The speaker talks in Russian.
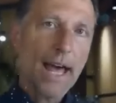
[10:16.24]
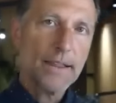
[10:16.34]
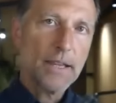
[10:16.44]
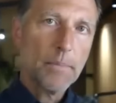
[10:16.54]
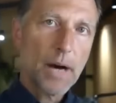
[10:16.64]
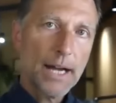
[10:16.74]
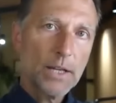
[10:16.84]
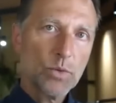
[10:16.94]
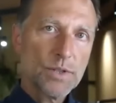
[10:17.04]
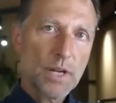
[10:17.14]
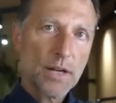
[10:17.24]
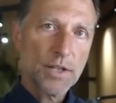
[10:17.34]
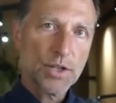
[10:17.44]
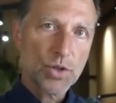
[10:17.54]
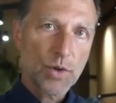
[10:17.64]
вы так
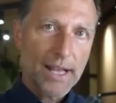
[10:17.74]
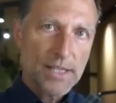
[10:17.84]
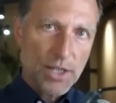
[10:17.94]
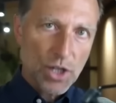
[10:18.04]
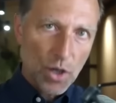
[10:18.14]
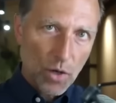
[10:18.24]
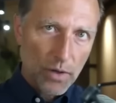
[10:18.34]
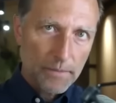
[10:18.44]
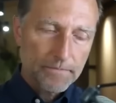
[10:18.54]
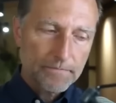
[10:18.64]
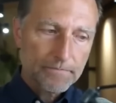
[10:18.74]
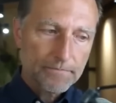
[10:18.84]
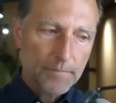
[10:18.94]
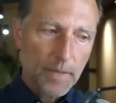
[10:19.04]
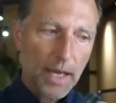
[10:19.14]
сделаете, в течение
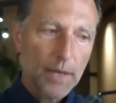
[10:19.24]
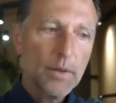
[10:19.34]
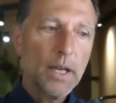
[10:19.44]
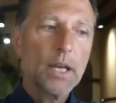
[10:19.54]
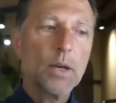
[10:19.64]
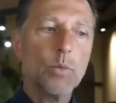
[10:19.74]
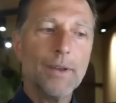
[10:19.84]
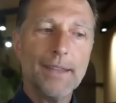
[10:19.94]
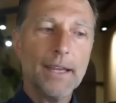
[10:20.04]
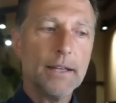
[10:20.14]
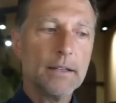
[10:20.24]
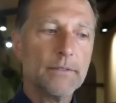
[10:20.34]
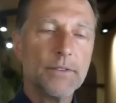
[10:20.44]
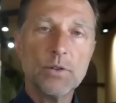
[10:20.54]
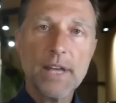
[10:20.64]
нескольких дней
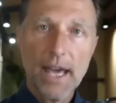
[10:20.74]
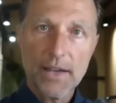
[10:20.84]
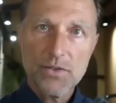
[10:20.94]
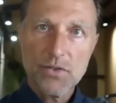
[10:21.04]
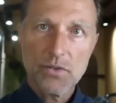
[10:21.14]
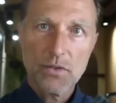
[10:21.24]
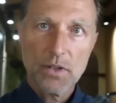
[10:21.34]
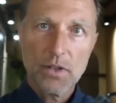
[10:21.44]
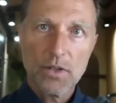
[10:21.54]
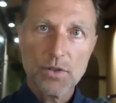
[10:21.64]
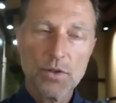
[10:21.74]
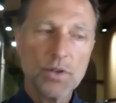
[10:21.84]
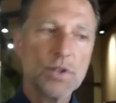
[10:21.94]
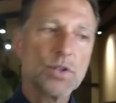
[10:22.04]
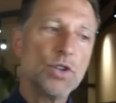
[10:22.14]
тело начнет
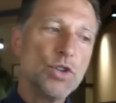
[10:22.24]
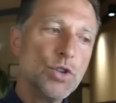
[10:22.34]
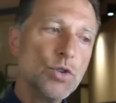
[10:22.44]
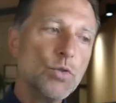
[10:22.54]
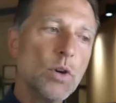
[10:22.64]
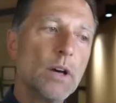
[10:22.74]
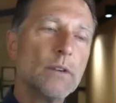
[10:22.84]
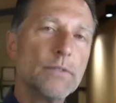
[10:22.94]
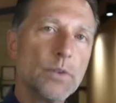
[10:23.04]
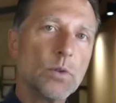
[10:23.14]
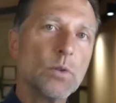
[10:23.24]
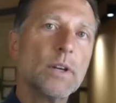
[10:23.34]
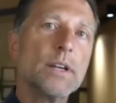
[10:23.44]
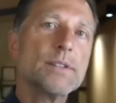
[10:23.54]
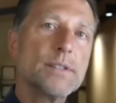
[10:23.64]
переключаться на
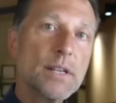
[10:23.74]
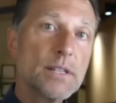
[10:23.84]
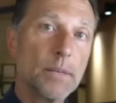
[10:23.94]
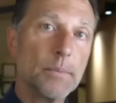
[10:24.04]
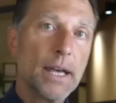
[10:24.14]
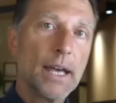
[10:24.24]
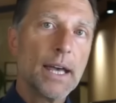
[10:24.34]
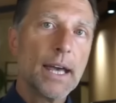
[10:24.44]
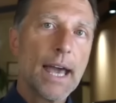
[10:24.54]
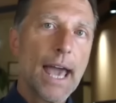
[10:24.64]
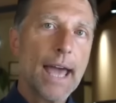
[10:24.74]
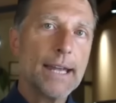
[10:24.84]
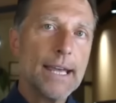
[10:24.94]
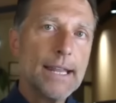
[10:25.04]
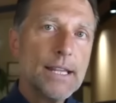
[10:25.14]
новое топливо. В
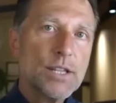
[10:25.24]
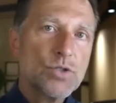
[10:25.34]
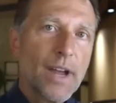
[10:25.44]
ходе этого